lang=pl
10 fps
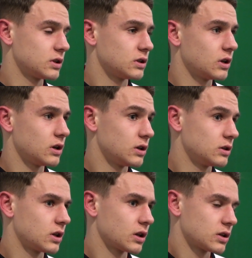trenera,
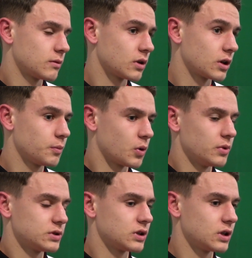tak samo jak i
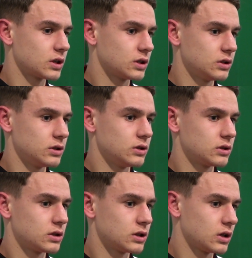probierza, jak i
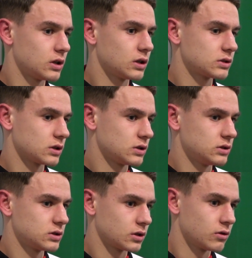trenera Jacka
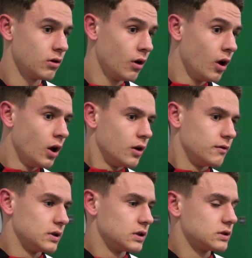Zielińskiego,
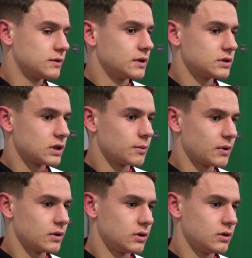więc, więc na
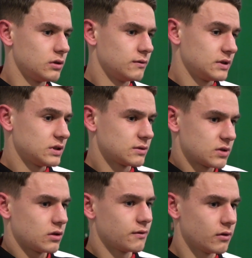pewno więc jestem
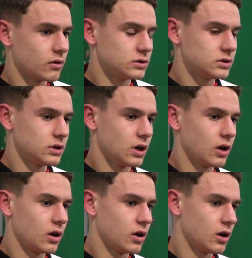zadowolony,
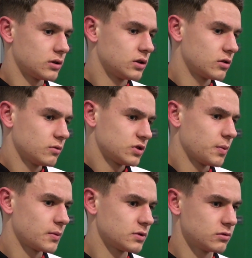a, a tylko muszę
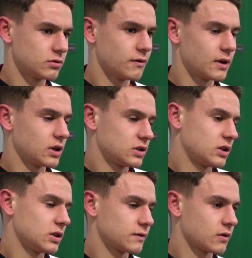po prostu udowadniać
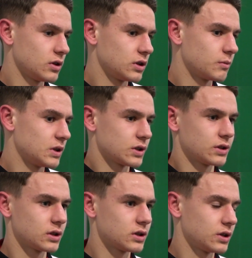teraz w kolejnych meczach
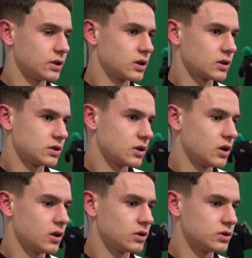i na treningach,
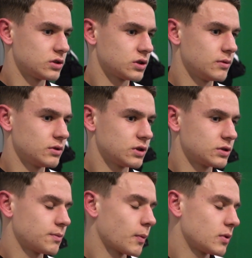że, że, że,
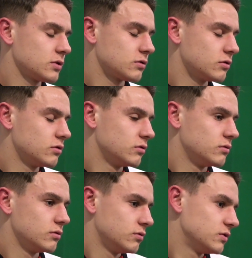że po prostu
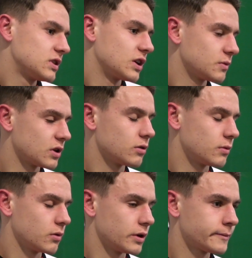stać mnie na
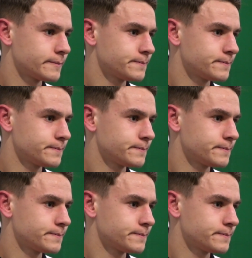dobrą grę.